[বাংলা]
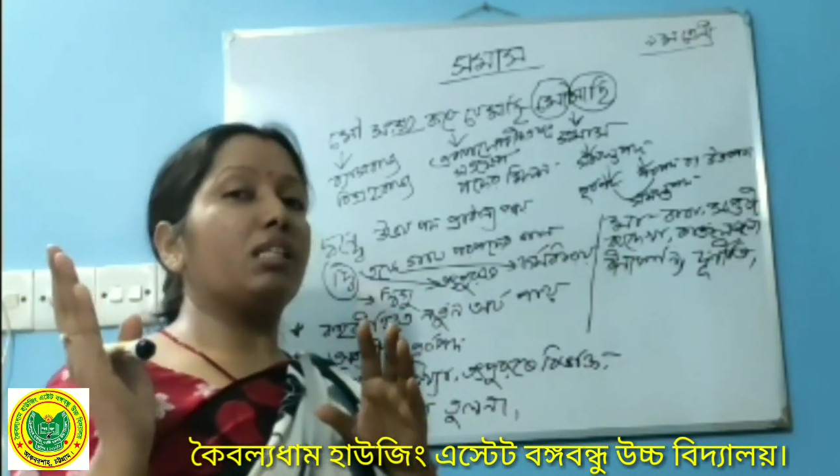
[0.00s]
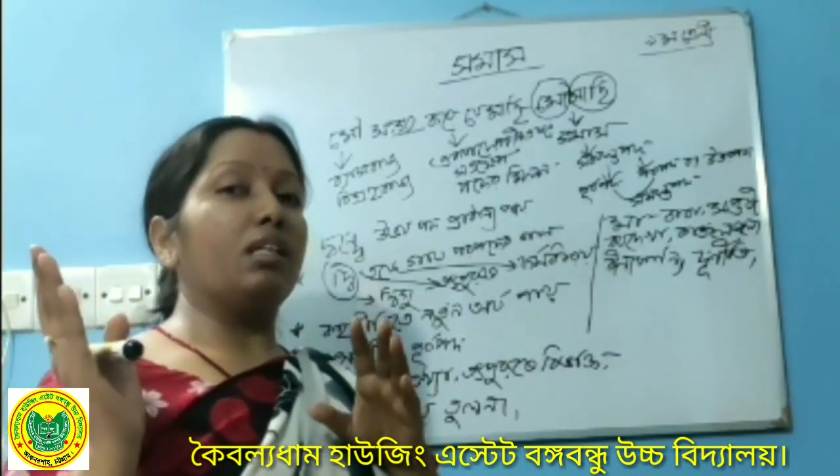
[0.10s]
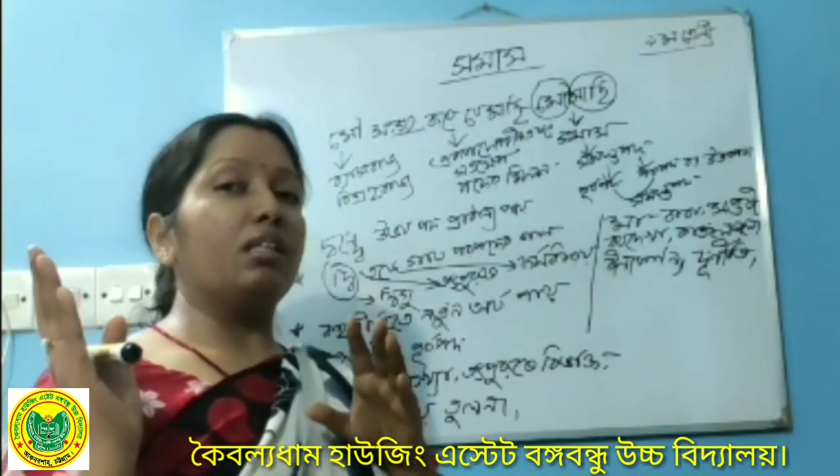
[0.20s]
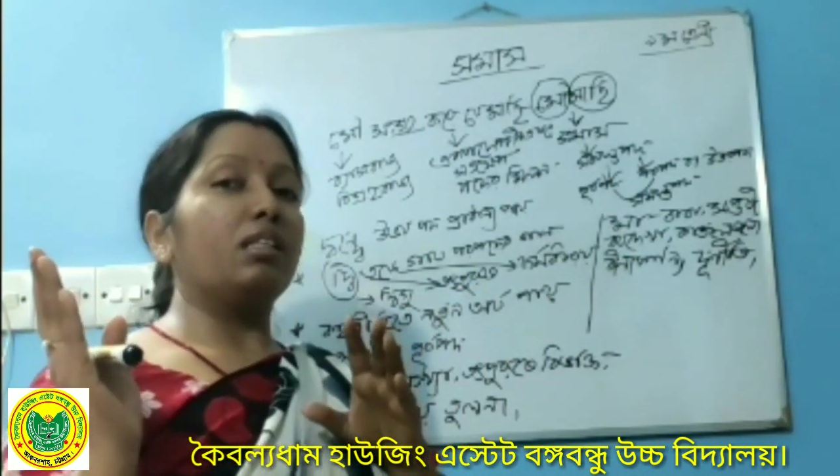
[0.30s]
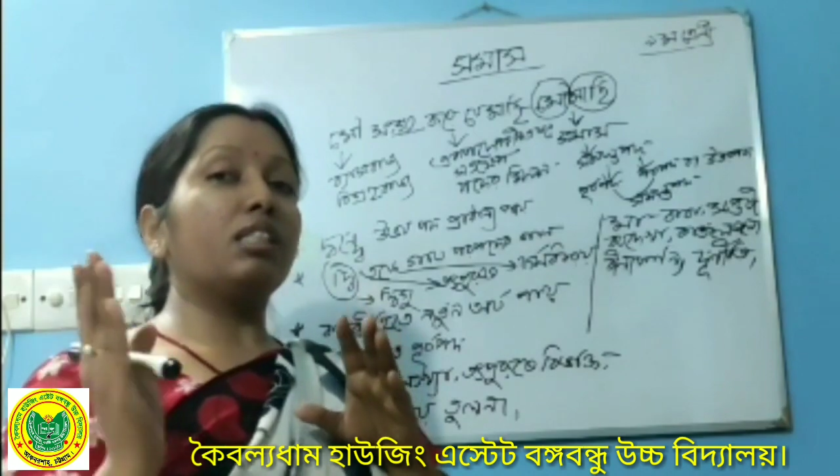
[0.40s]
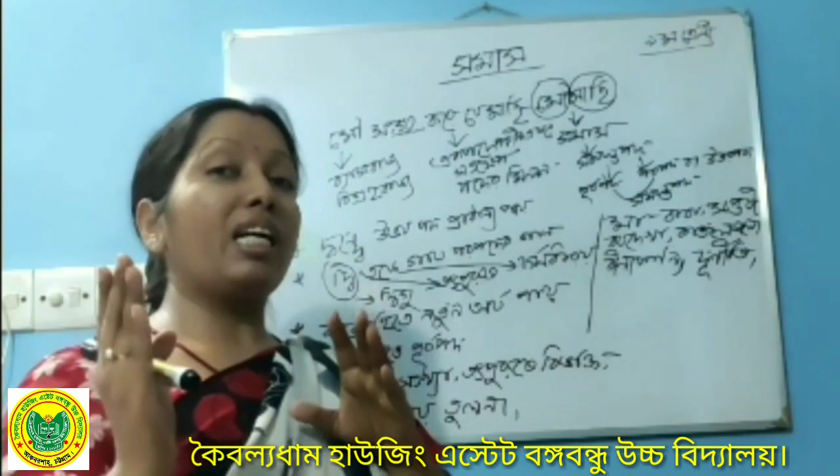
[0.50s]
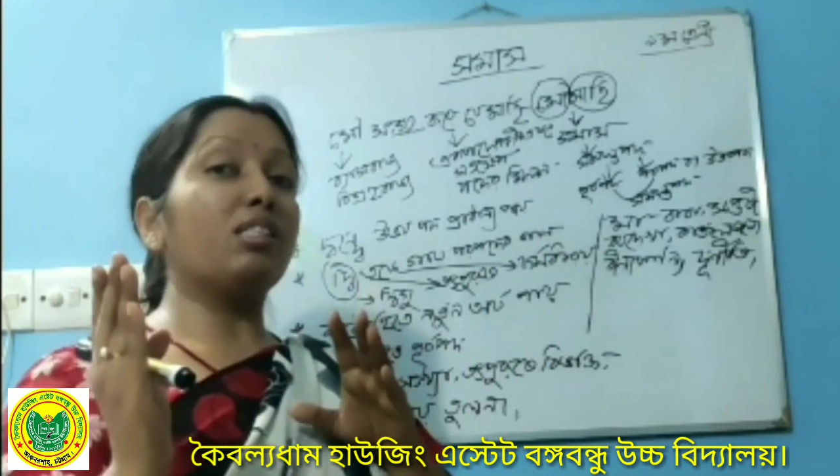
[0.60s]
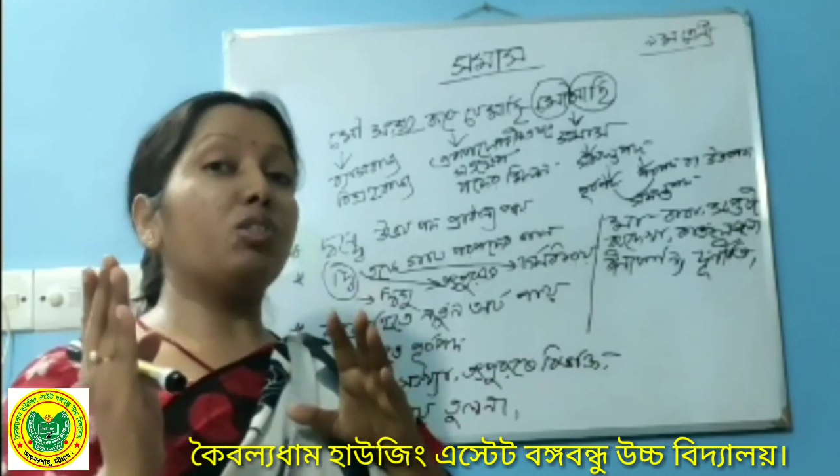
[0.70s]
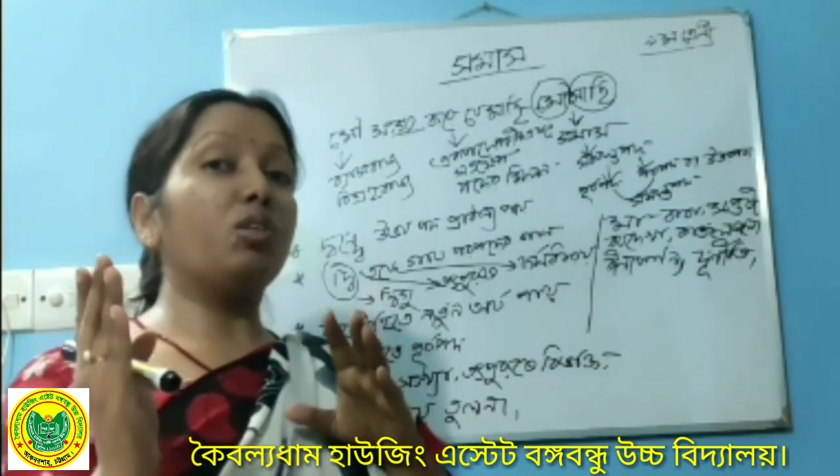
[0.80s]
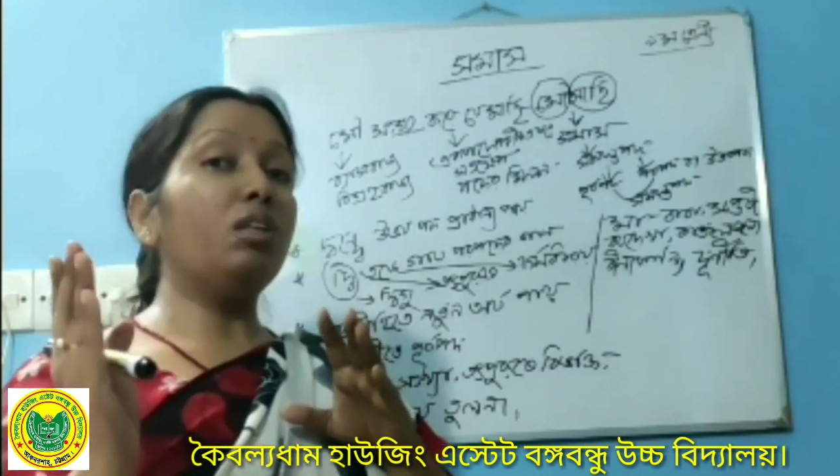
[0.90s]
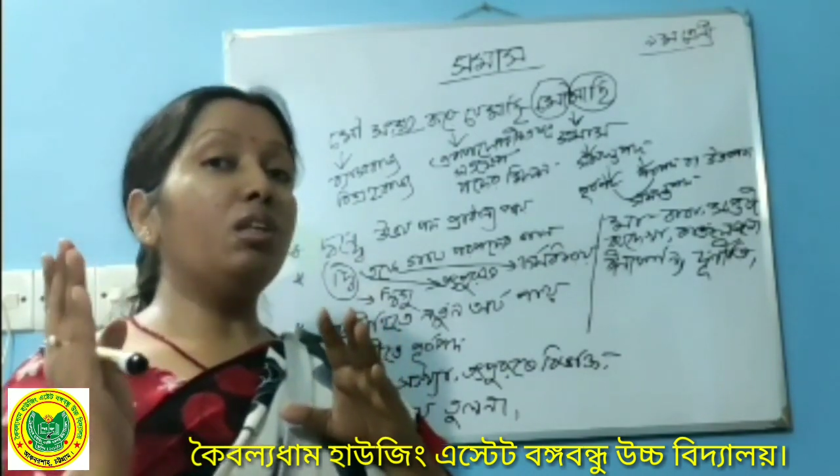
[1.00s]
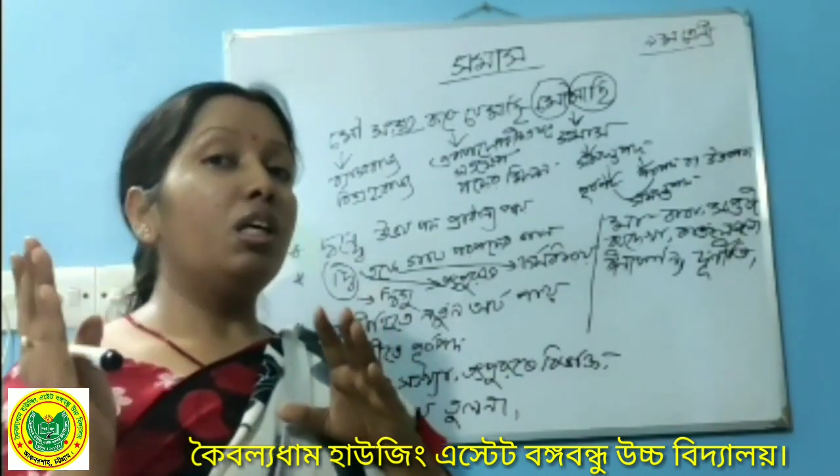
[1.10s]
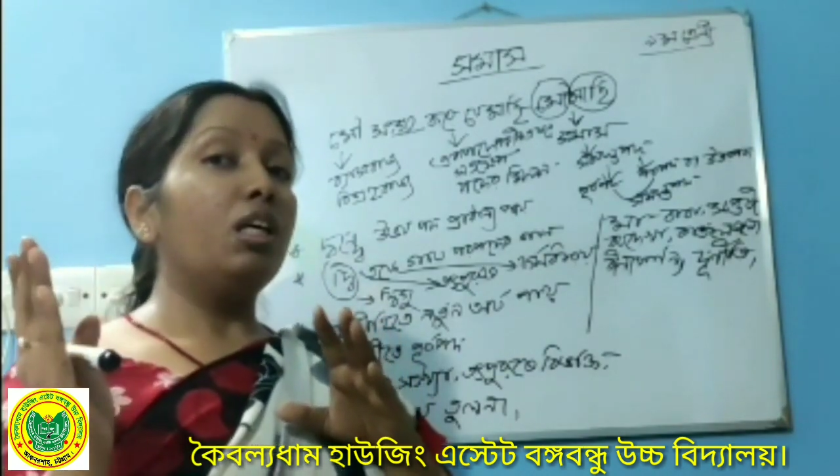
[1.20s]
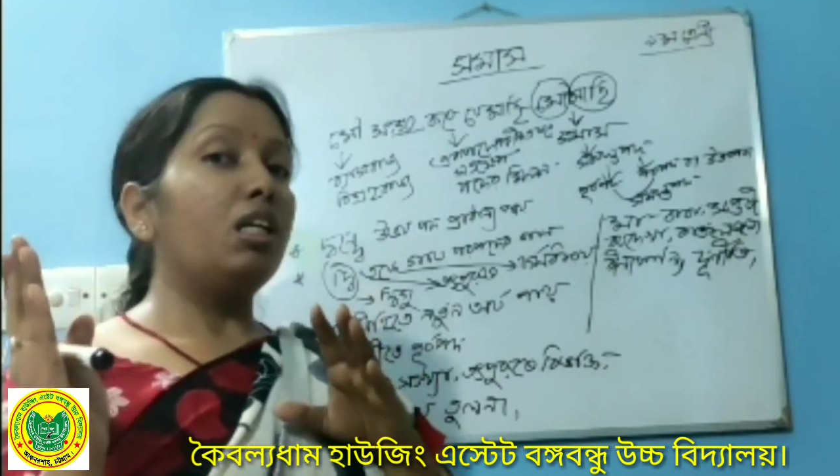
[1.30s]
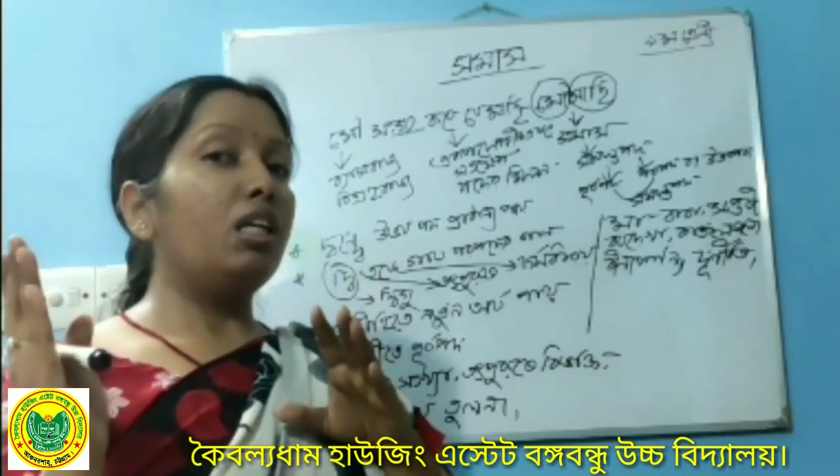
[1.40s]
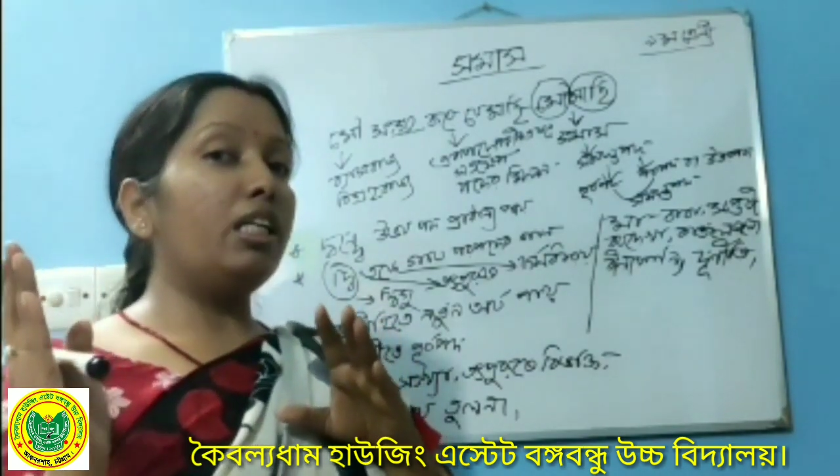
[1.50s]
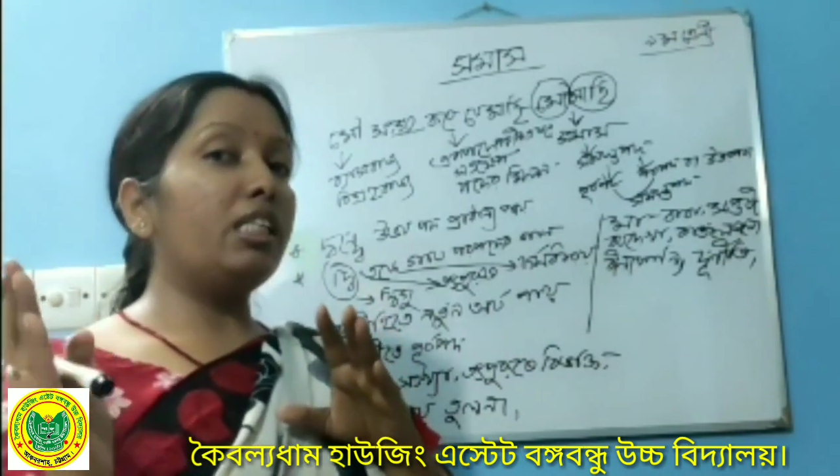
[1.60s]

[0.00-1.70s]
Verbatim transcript: ঋষিকে বোঝাচ্ছে আবার